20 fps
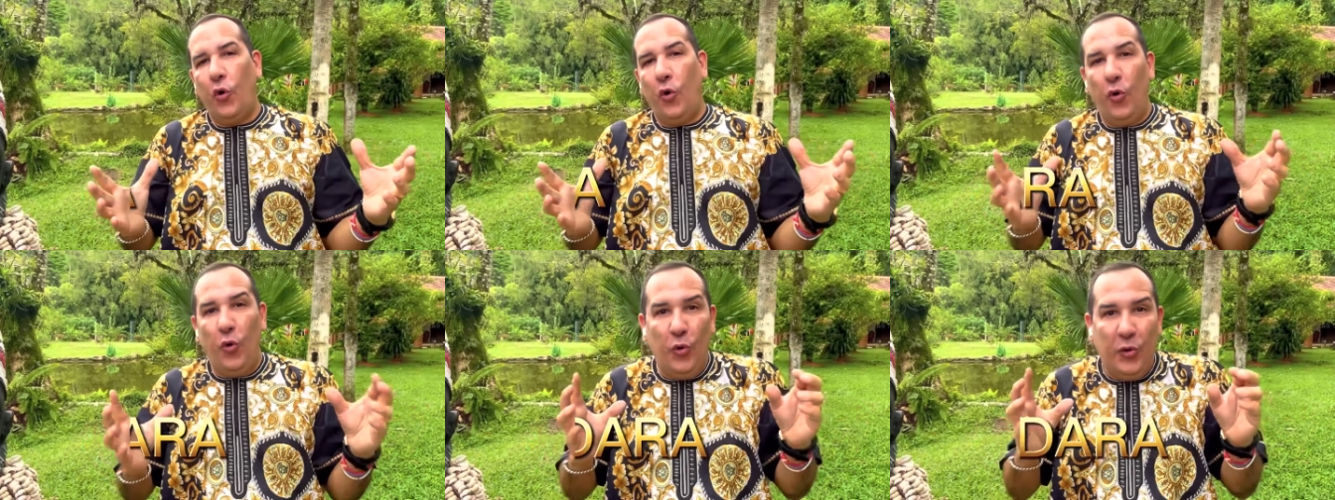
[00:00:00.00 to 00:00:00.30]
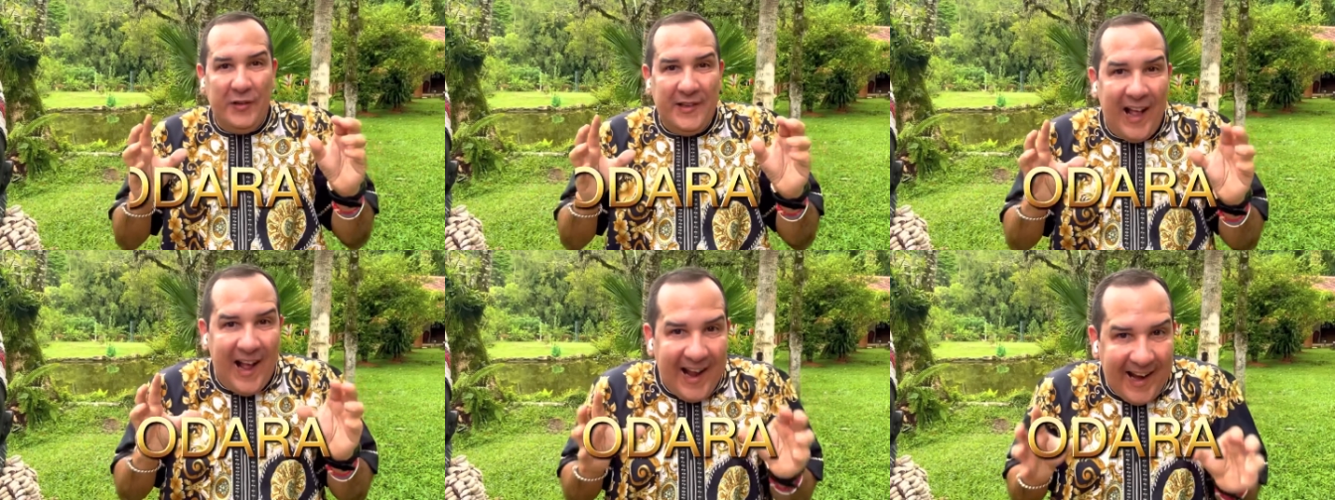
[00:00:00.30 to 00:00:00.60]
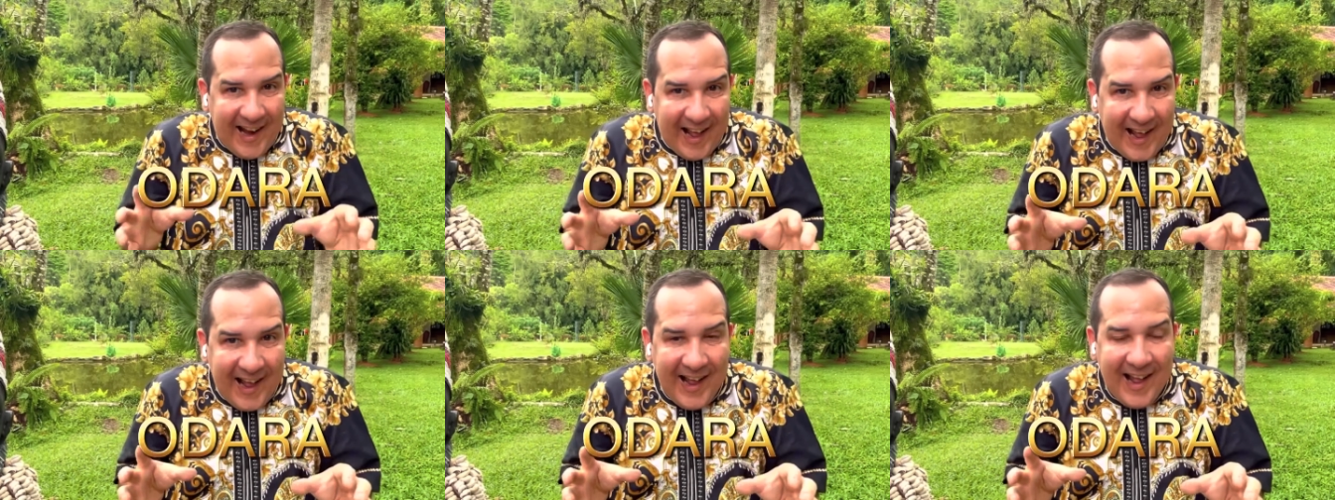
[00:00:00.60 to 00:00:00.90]

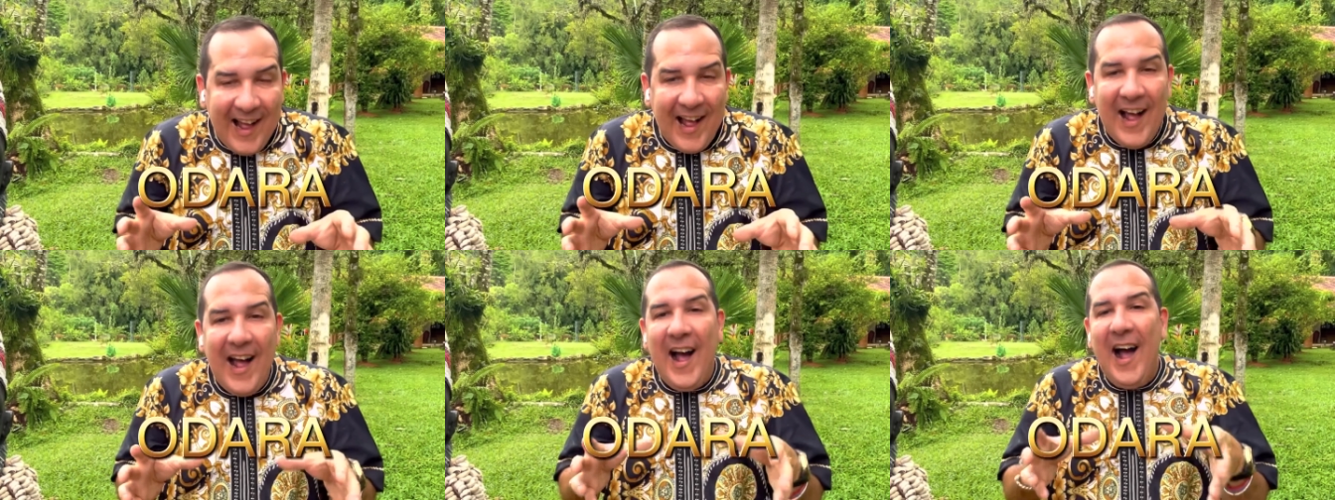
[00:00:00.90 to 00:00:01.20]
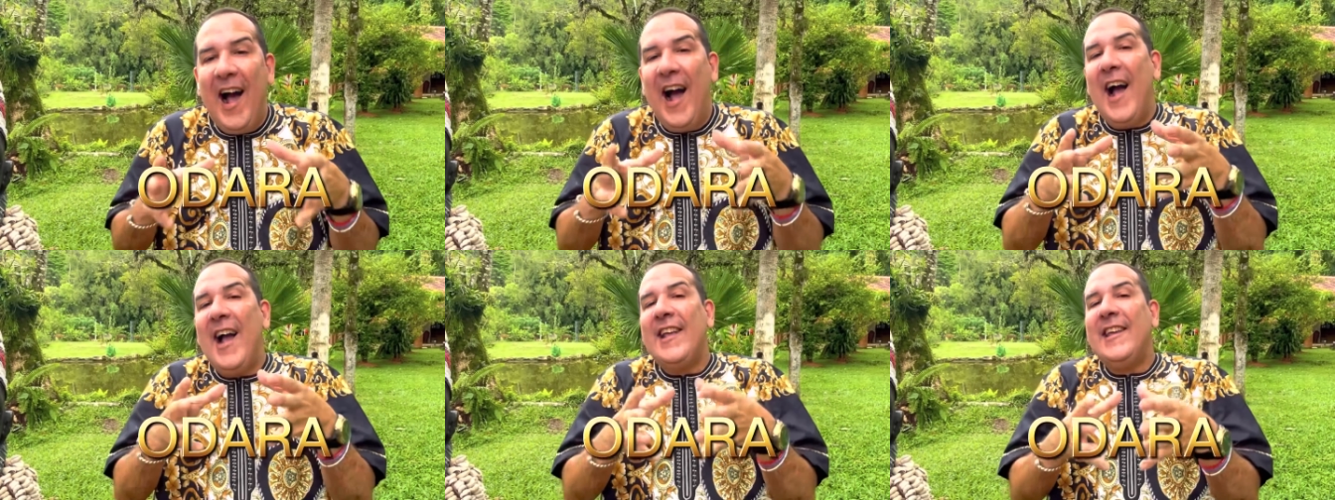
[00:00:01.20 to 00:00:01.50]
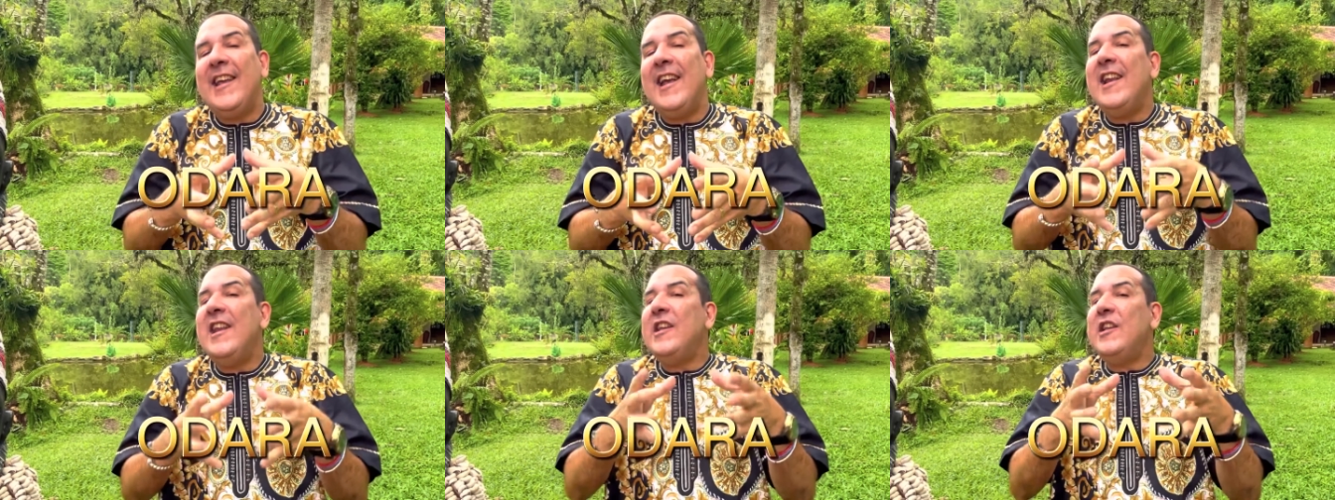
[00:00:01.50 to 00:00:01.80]
Odara,
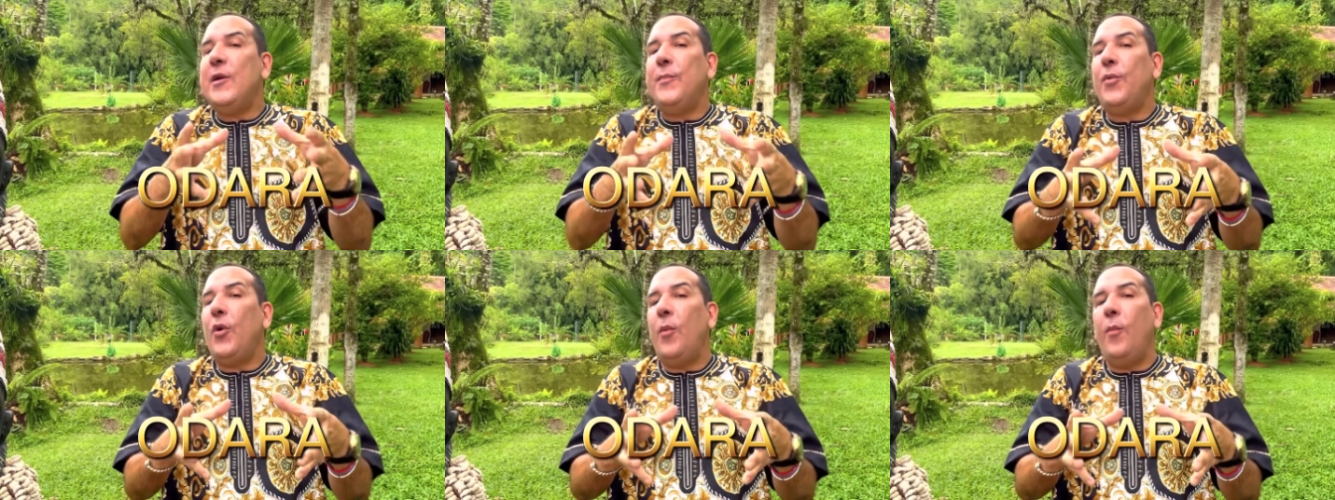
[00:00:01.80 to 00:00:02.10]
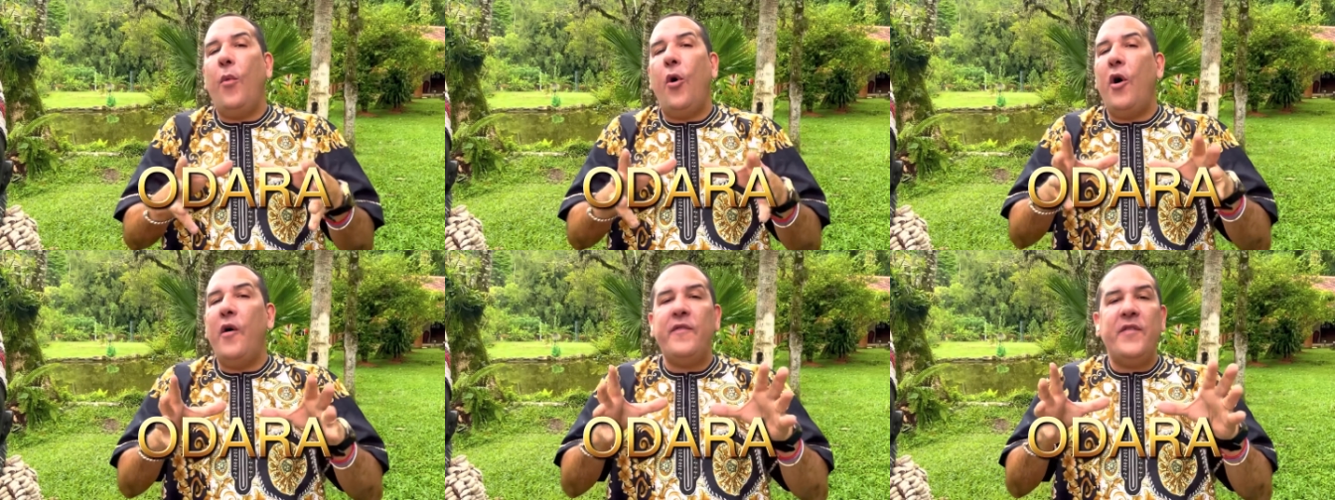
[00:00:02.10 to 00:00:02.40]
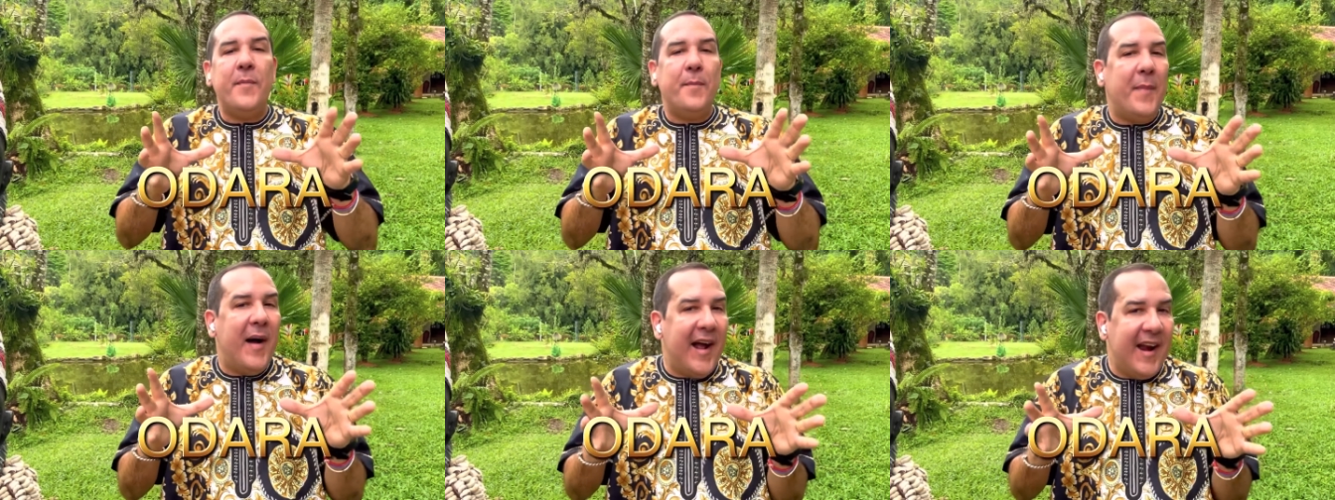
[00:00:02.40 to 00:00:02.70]
aquele que
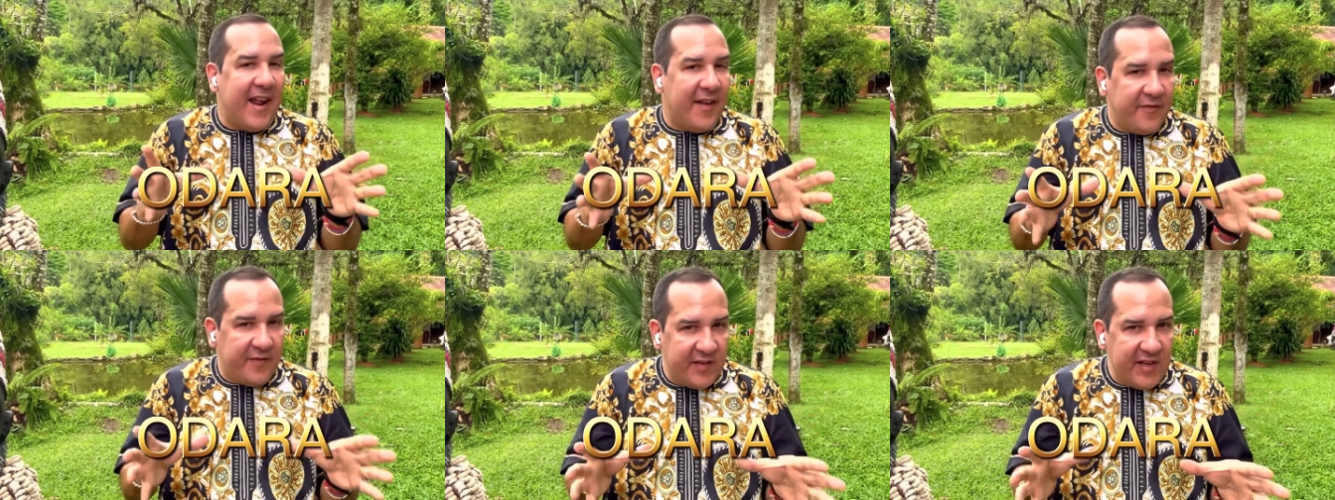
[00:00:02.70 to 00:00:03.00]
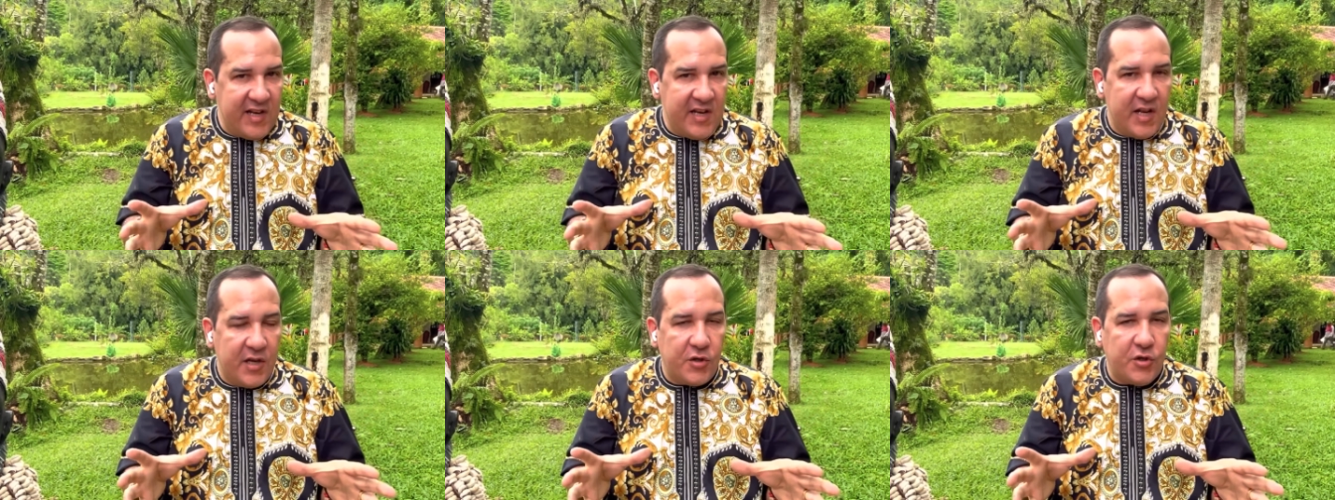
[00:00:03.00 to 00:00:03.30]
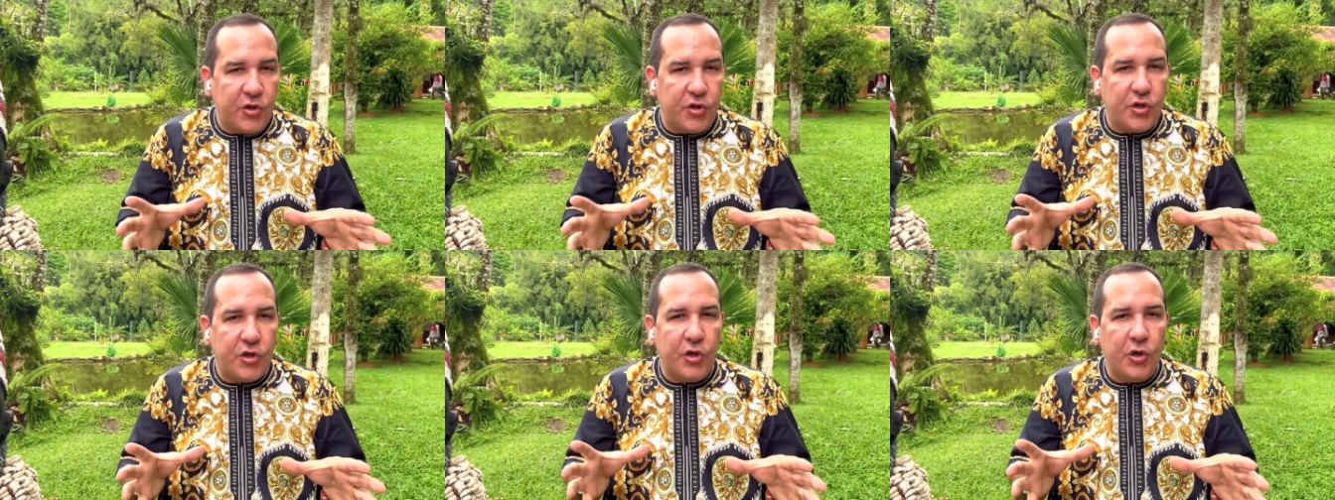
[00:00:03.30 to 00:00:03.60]
promove
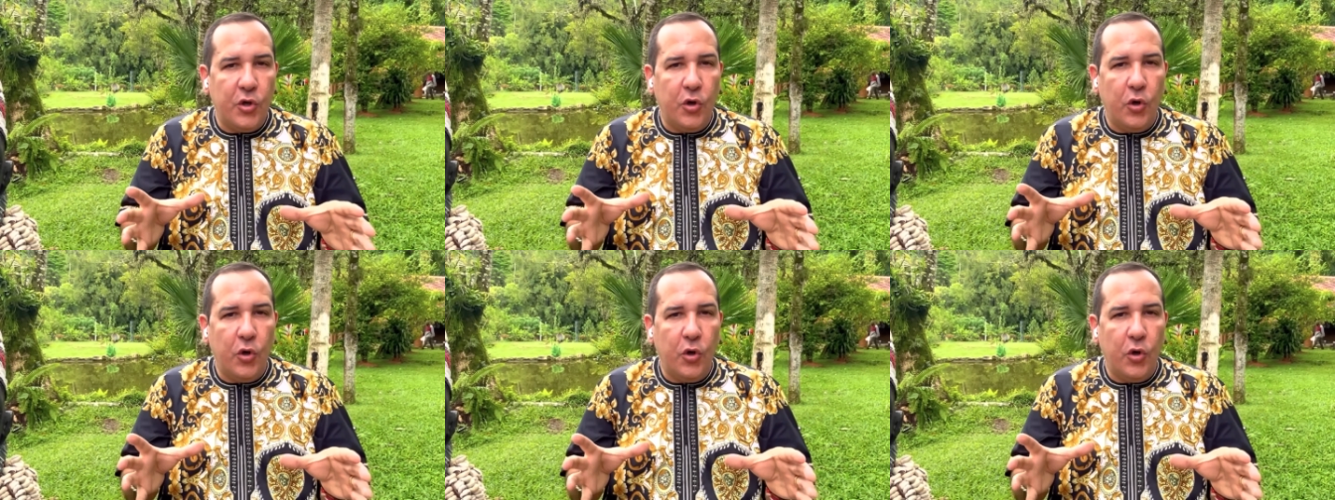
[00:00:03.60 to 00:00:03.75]
maravilhas,